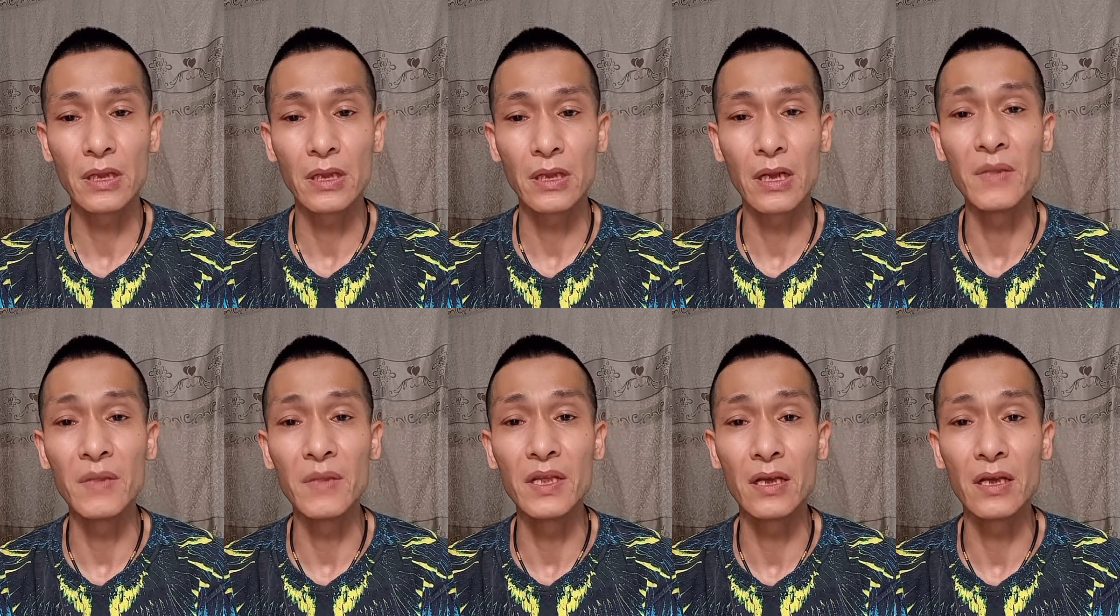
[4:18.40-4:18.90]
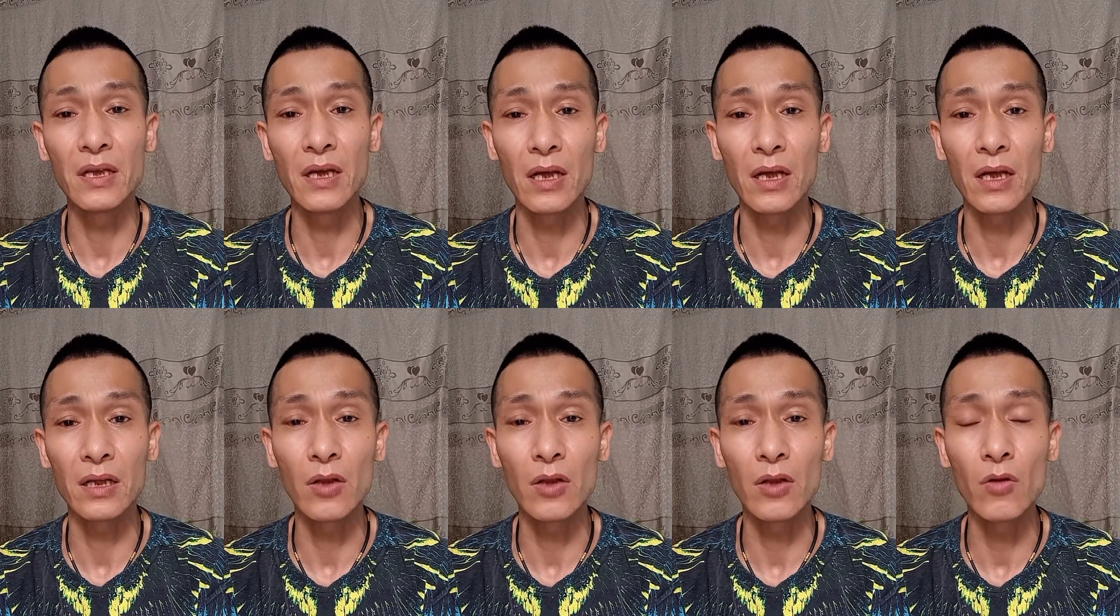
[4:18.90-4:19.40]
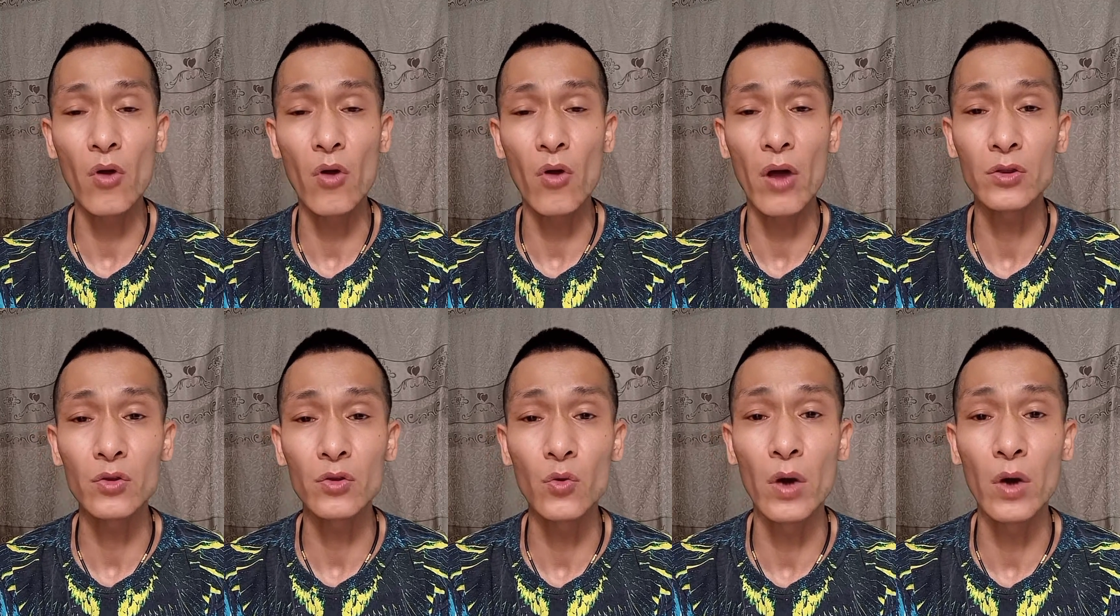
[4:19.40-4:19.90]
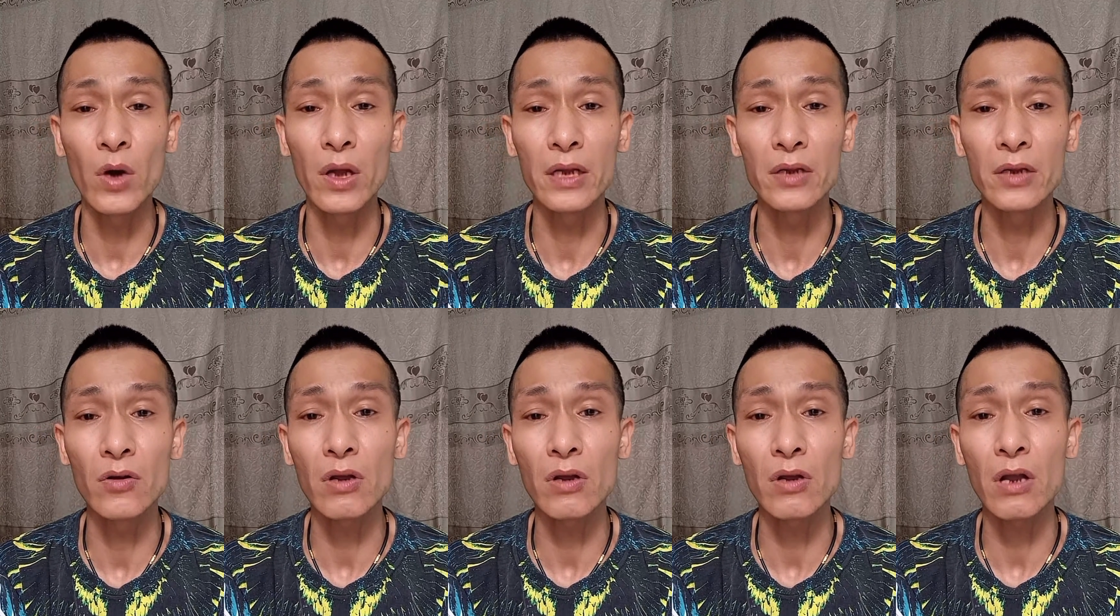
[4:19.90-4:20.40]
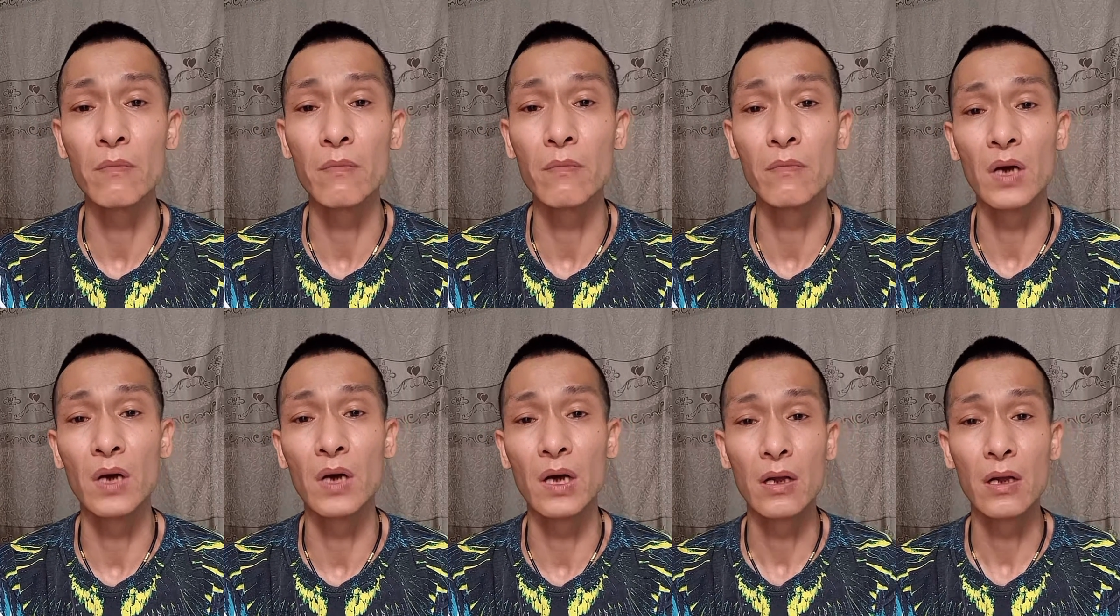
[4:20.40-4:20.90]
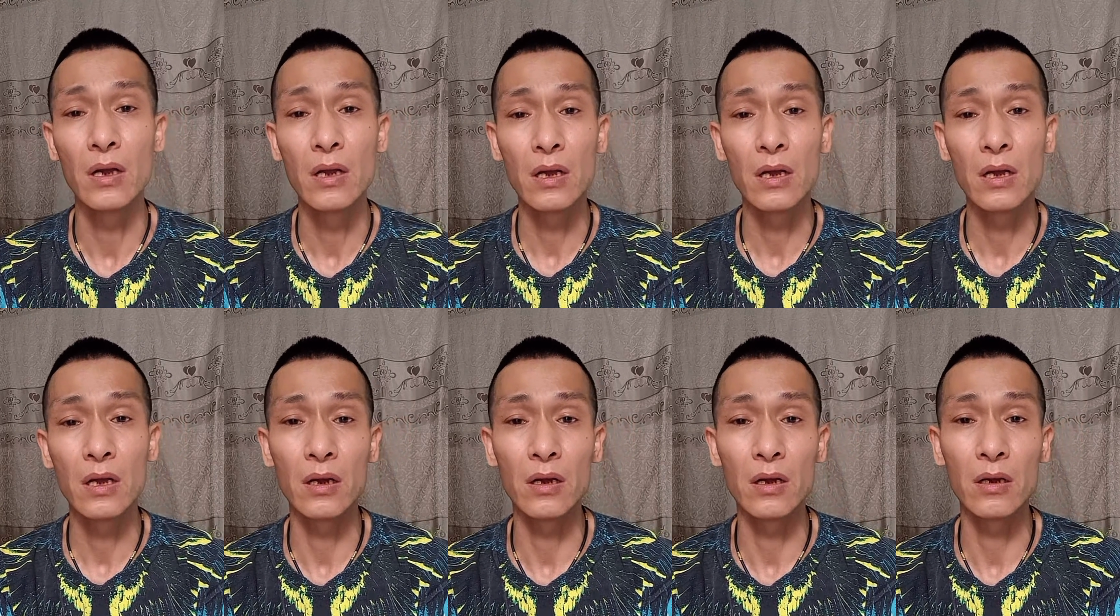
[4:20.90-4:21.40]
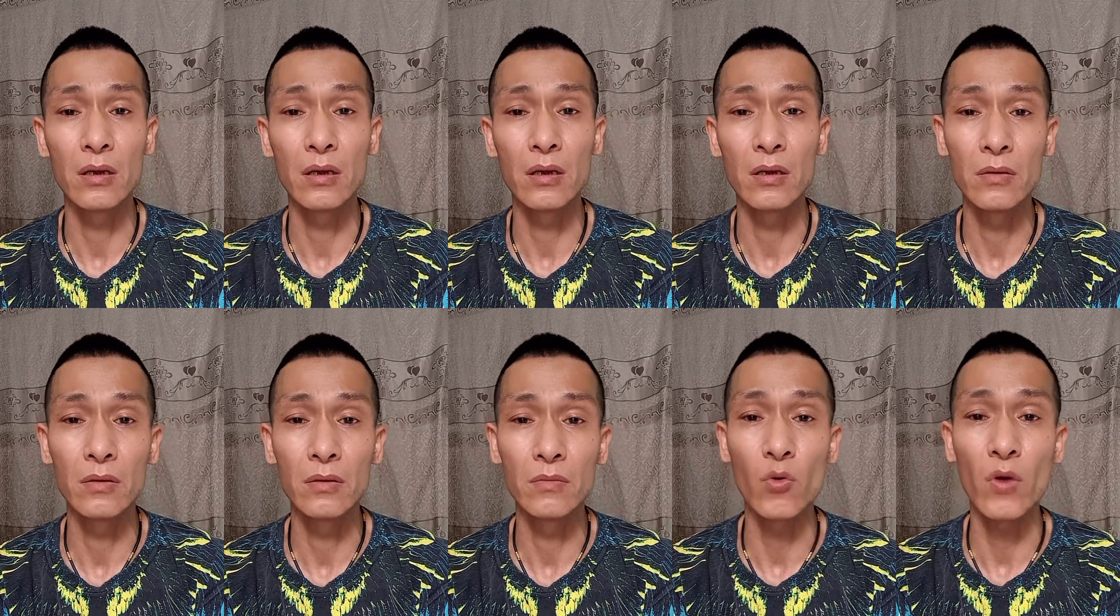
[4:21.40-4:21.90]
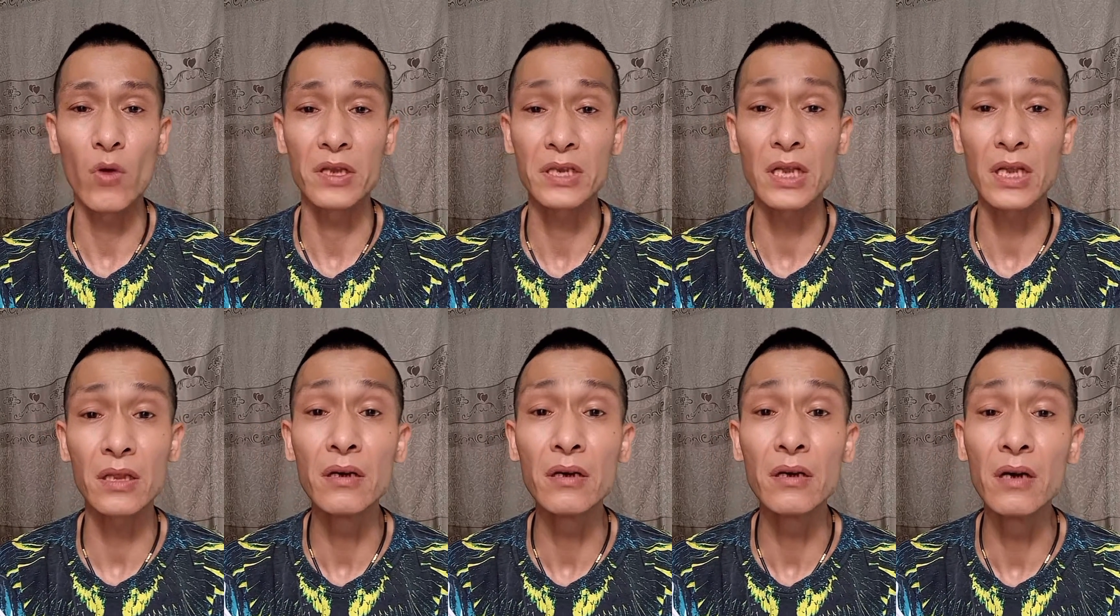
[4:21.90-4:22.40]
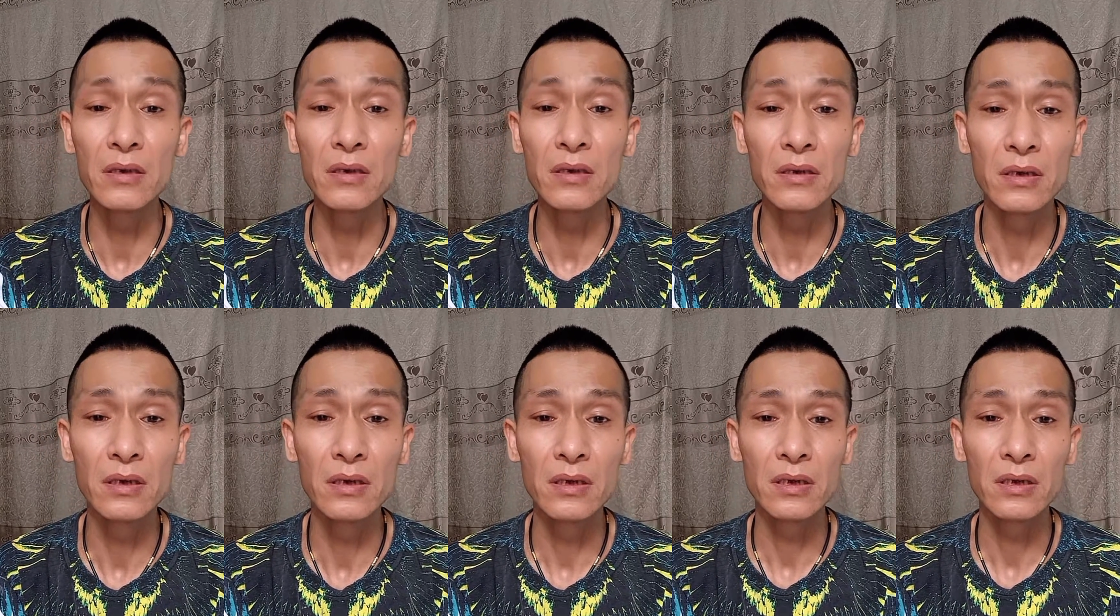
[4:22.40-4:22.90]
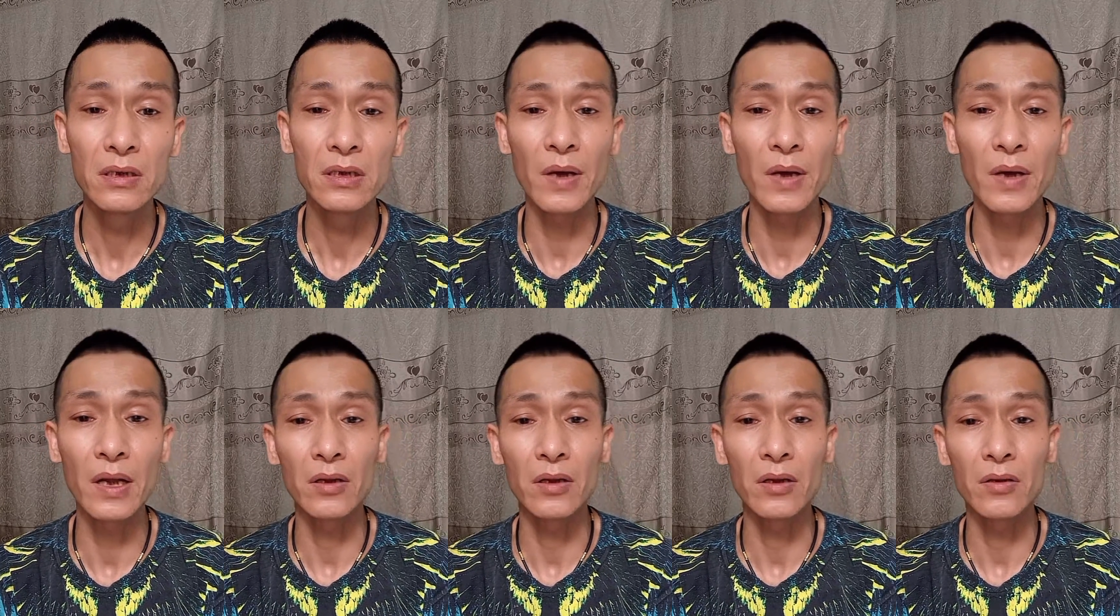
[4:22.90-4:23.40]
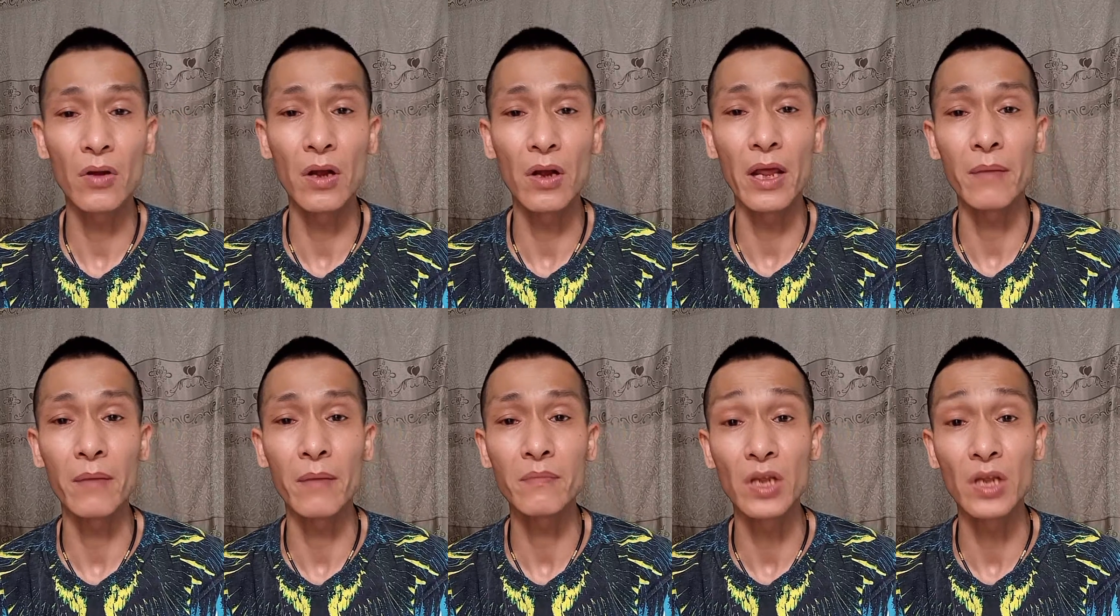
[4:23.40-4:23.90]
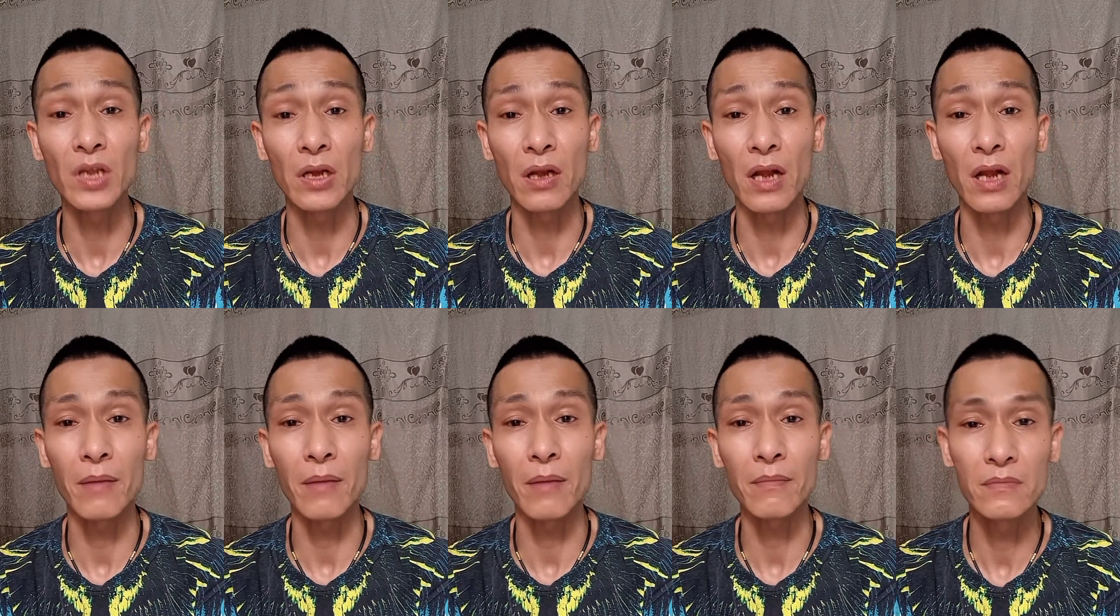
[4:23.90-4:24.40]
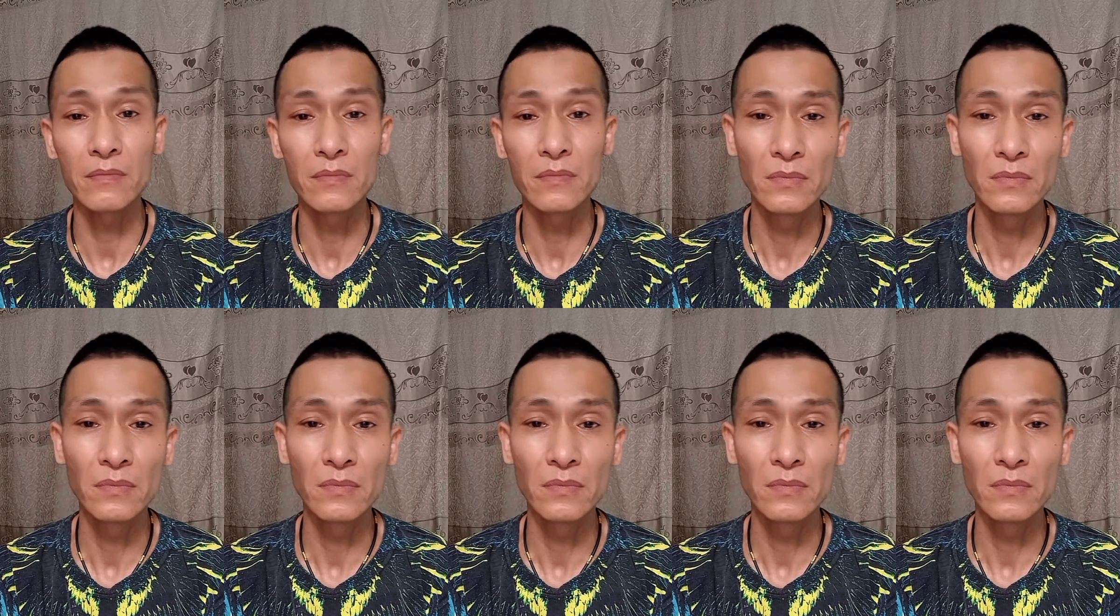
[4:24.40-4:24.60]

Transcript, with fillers: thì là bị à, thì lúc đó anh tiêu ẩn anh có cầm uh, một quả sát thương các bạn có lém giật lém